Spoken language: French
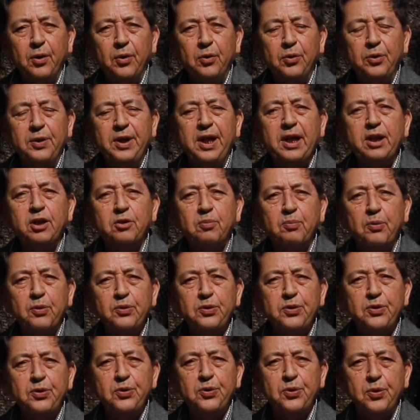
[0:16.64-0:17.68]
une
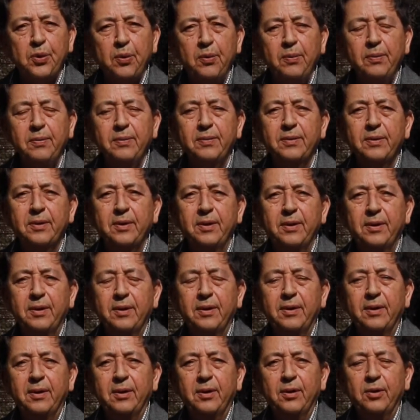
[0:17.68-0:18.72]
exposition
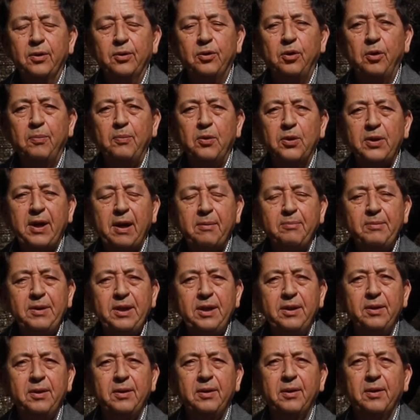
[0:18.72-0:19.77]
de mon
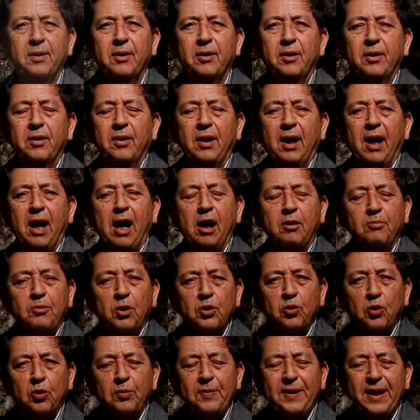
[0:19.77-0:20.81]
ami
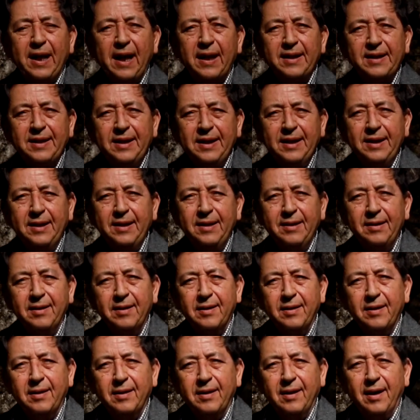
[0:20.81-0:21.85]
Armando Milani,
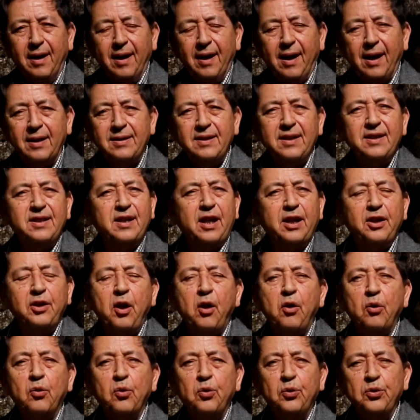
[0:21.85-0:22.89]
un
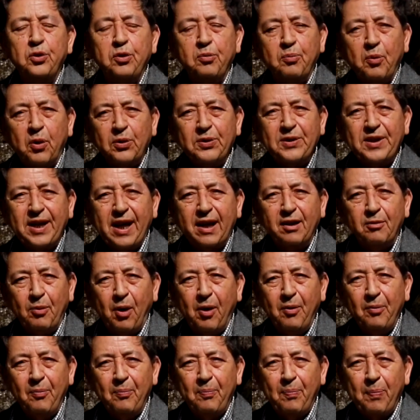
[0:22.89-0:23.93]
designer connu
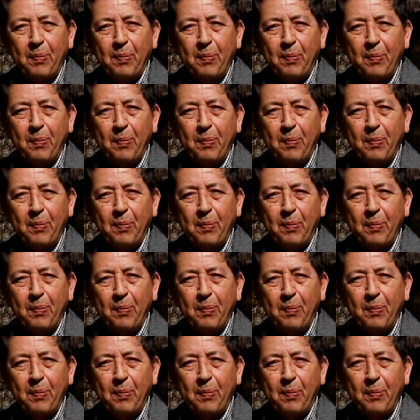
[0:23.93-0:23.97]
mondialement,